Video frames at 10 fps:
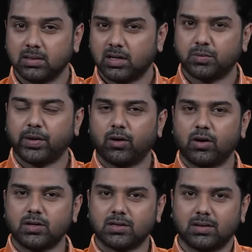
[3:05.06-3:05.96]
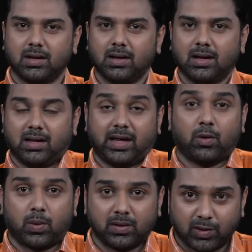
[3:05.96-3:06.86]
ஜஸ்ட் பிகாஸ் தே
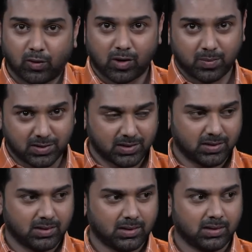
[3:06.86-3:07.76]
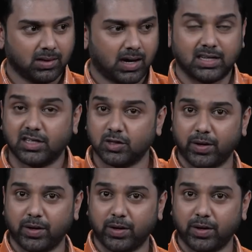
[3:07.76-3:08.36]
ஹவ் ஒன் த டோர்னமெண்ட் அண்ட் ஜஸ்ட்